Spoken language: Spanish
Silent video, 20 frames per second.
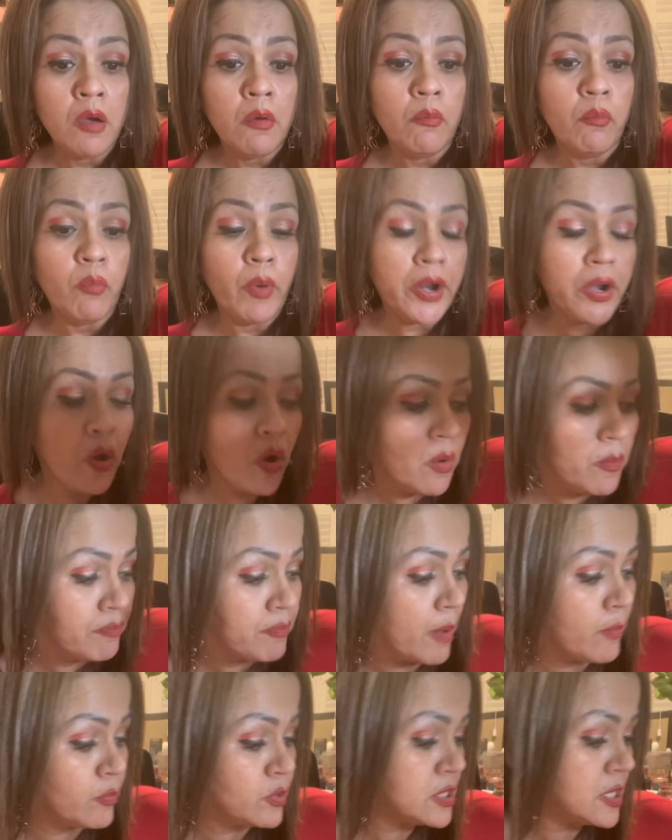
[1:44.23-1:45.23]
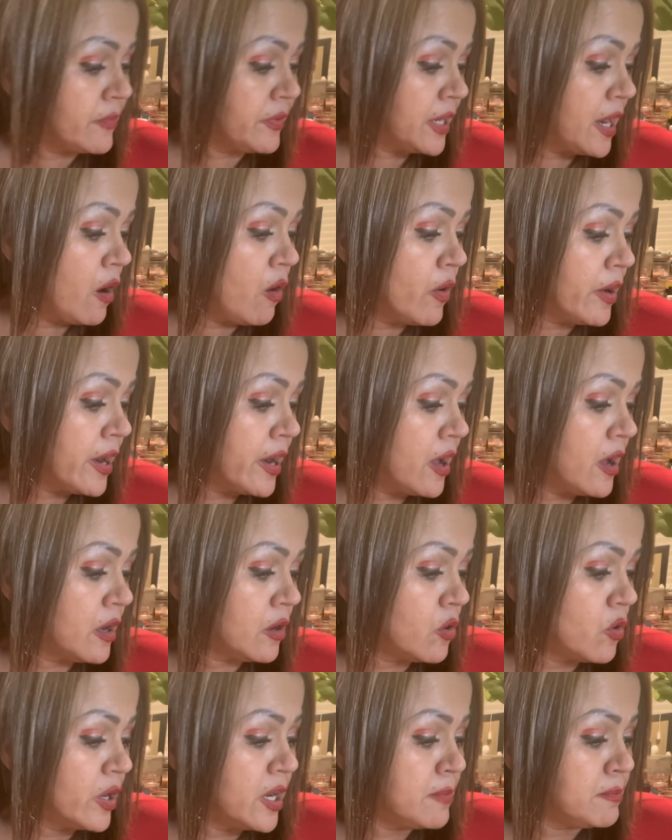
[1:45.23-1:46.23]
Bueno, vamos a ver ahora
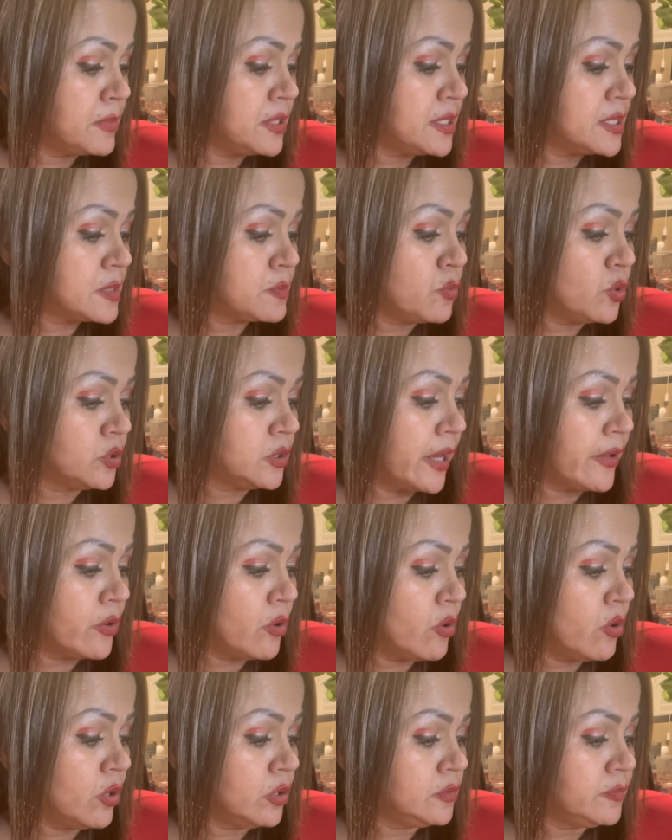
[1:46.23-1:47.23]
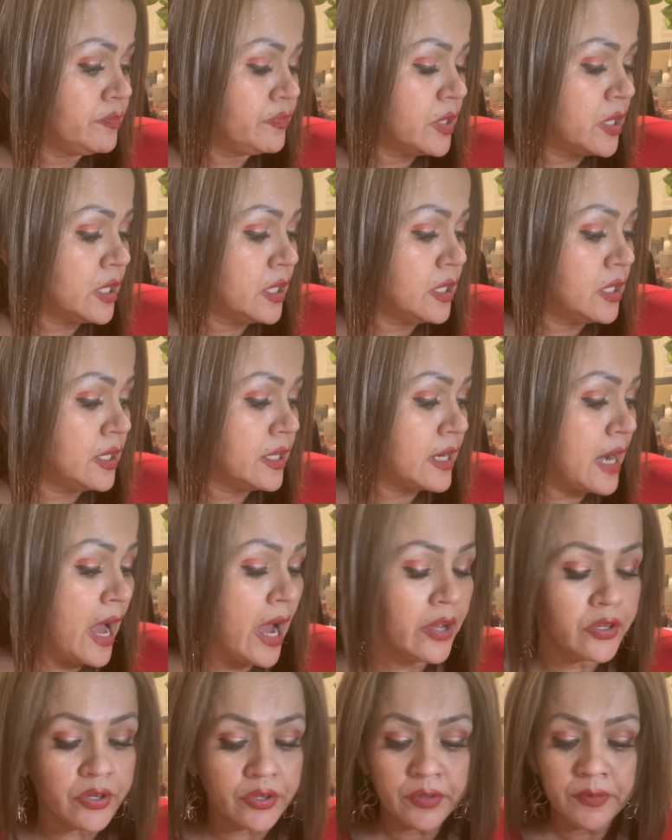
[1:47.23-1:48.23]
con el mismo tarot, el
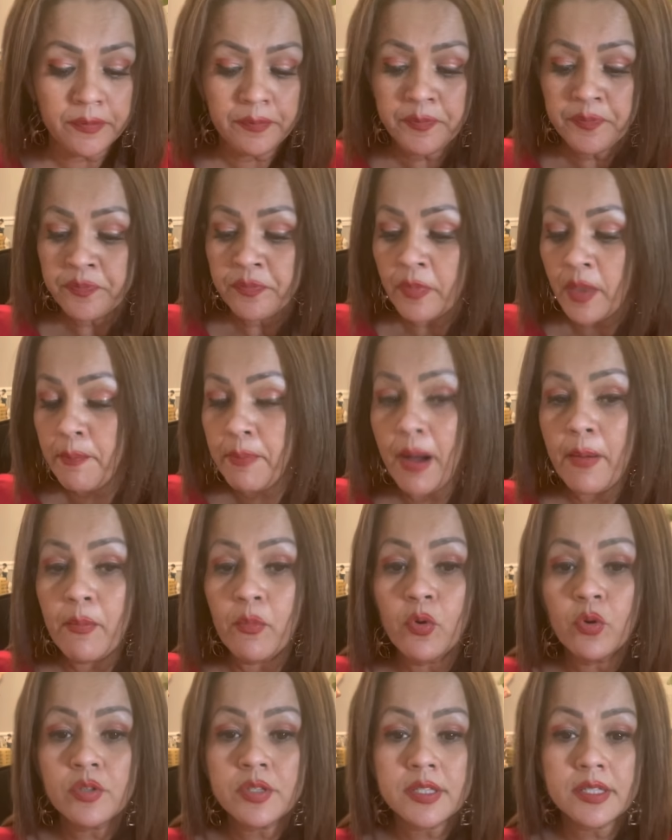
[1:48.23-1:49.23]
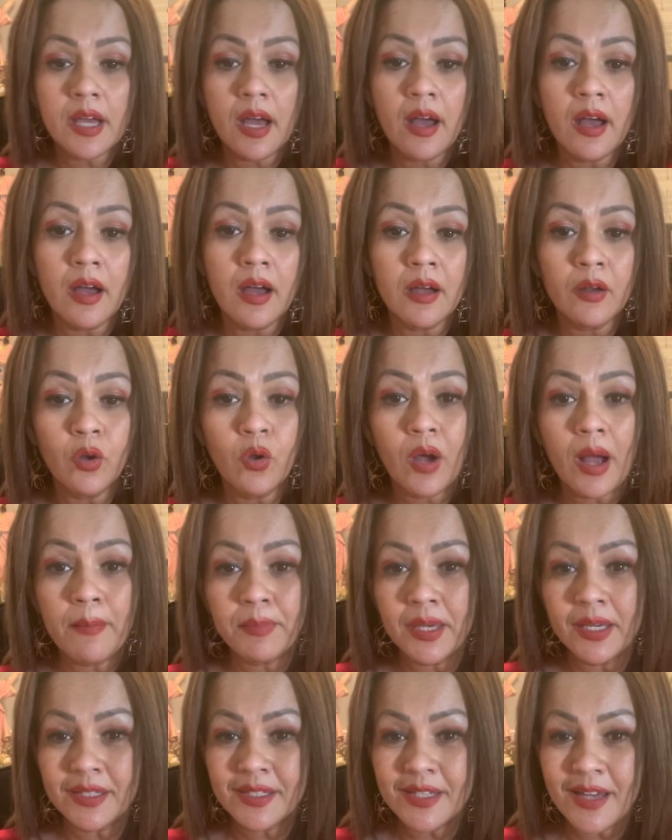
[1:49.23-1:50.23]
Rider. Vamos a, lo
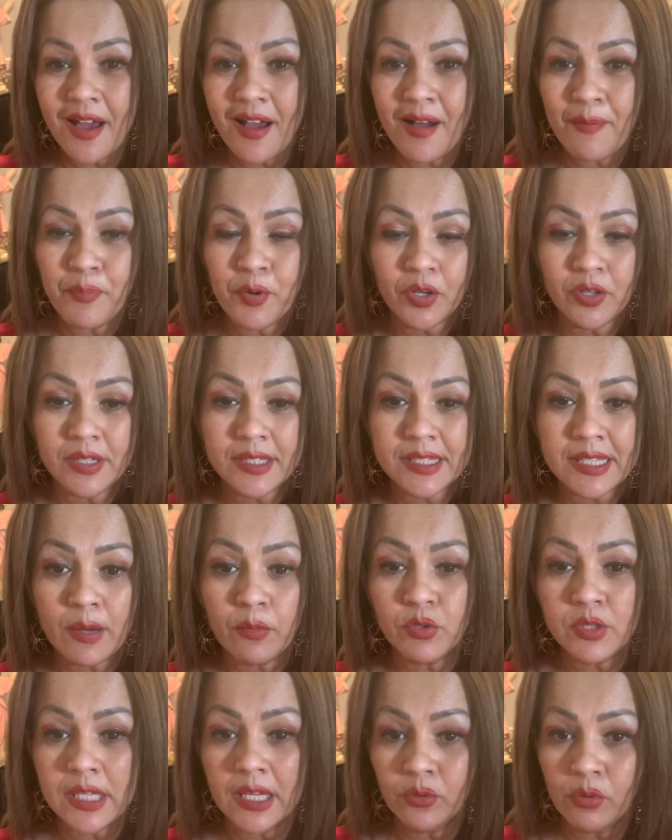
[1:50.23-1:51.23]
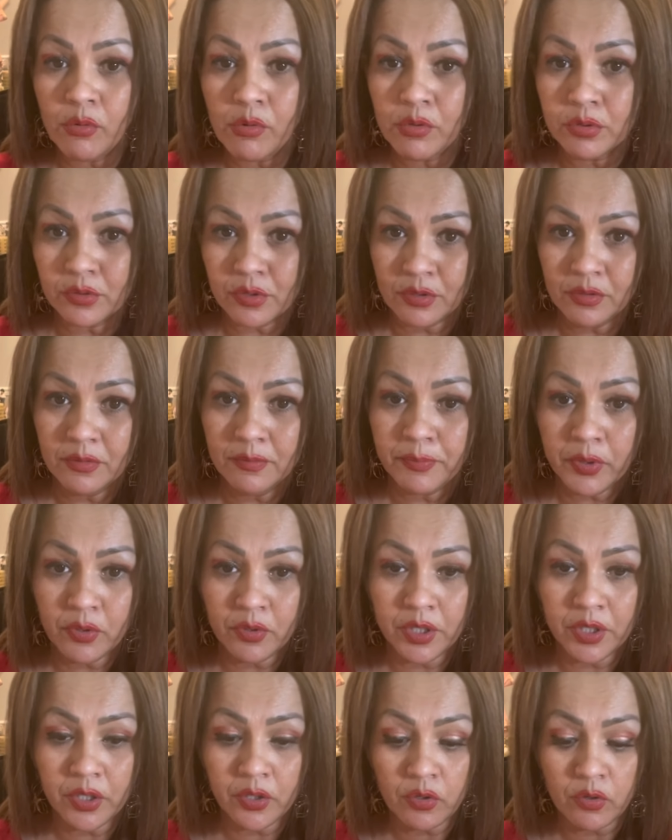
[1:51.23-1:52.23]
cambié ya porque ya estaba usando otro, pero
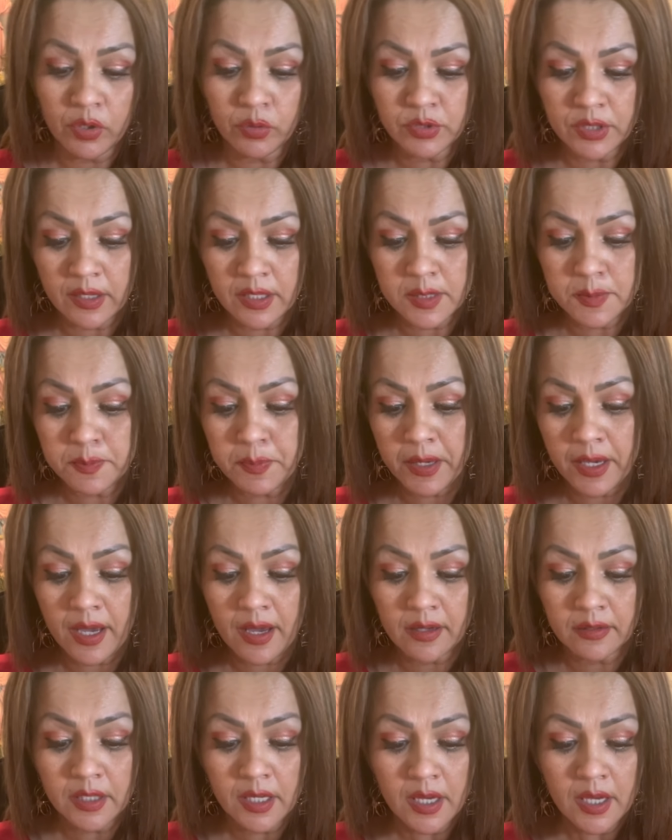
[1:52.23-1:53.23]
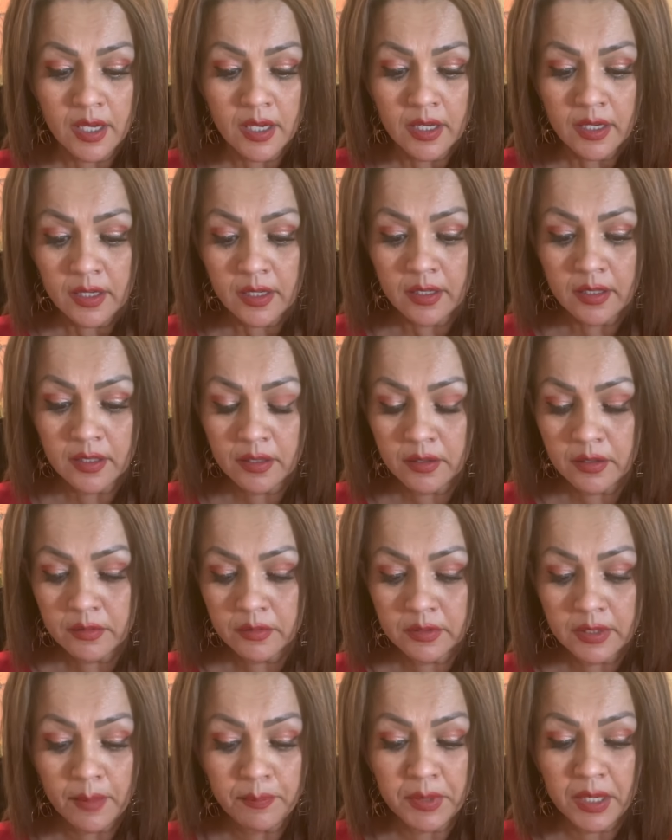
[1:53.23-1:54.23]
quiero que ustedes vean, eh,
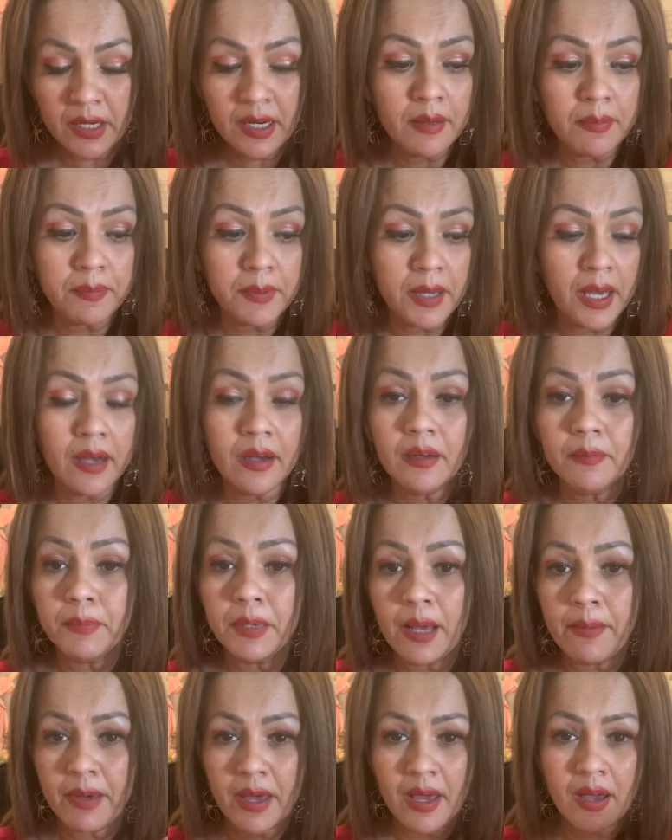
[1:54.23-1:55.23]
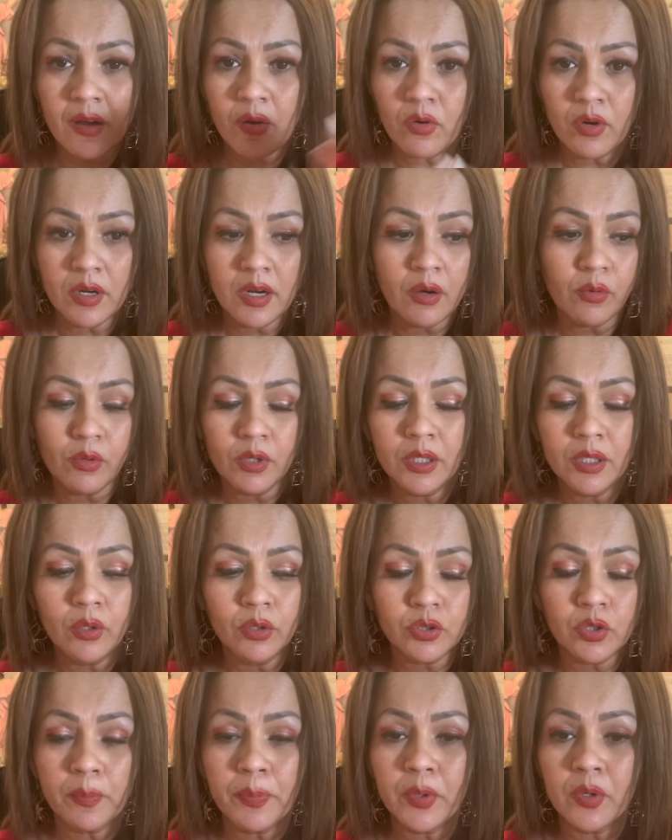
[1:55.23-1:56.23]
también la vean, la vean con el
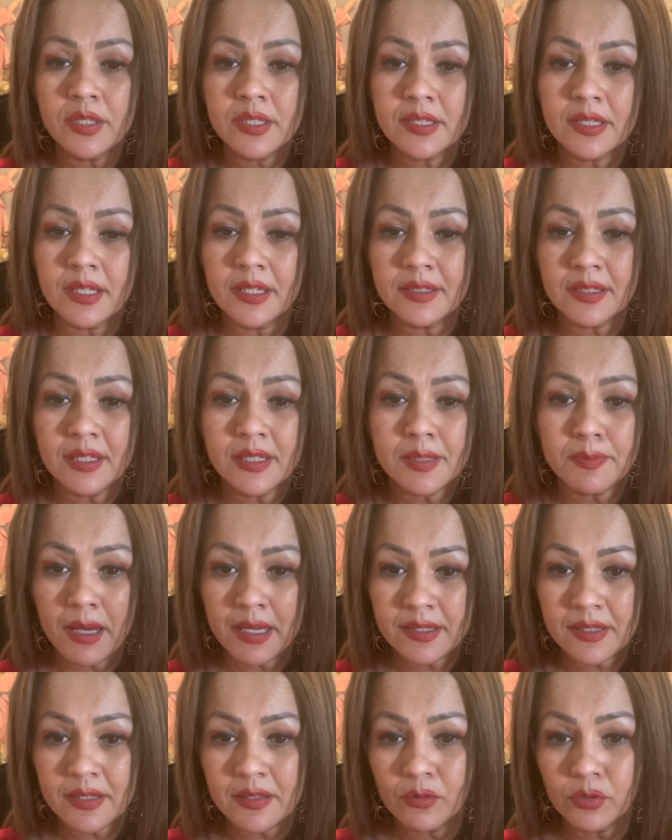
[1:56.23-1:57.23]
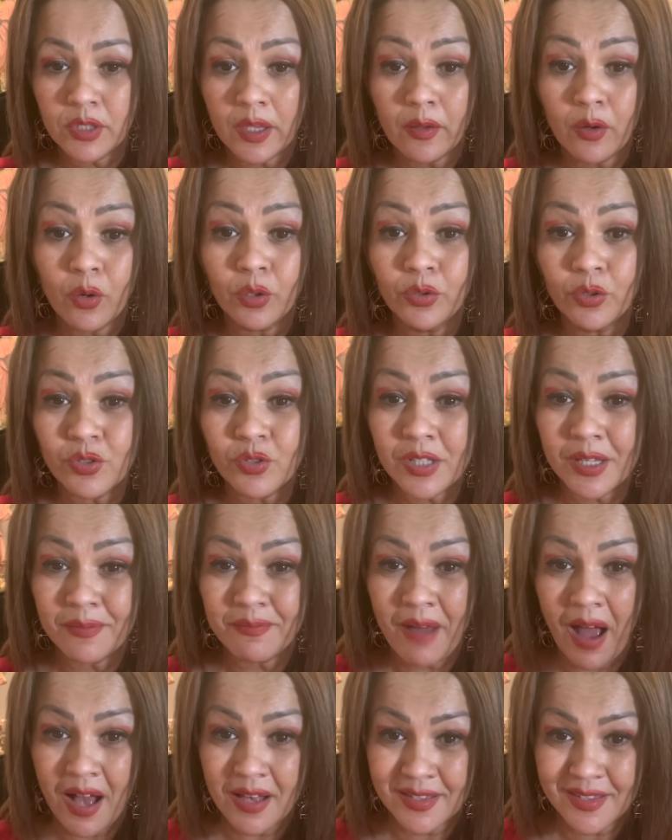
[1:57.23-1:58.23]
otro, pero este es más, ustedes lo conocen
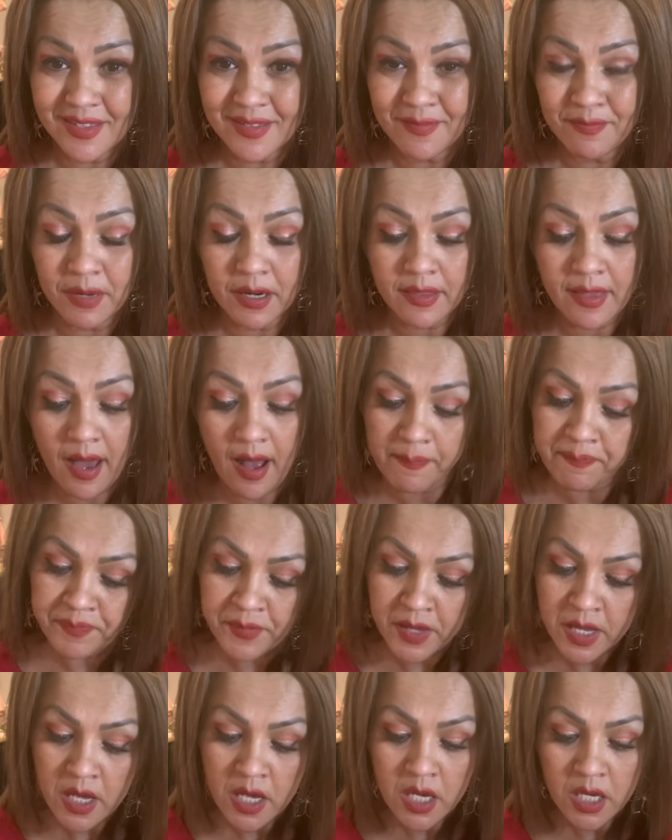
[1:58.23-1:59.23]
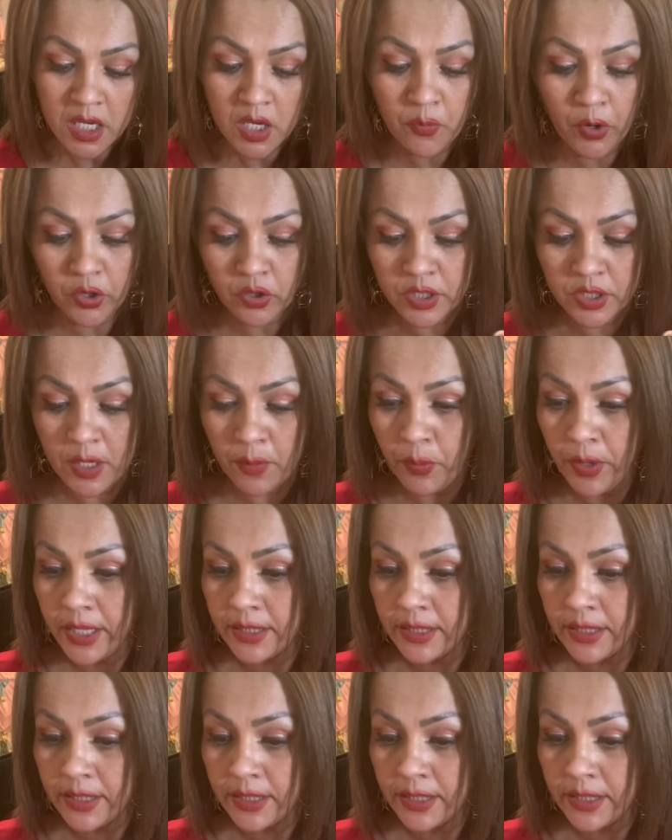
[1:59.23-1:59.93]
más, ¿verdad? Y bueno, ya voy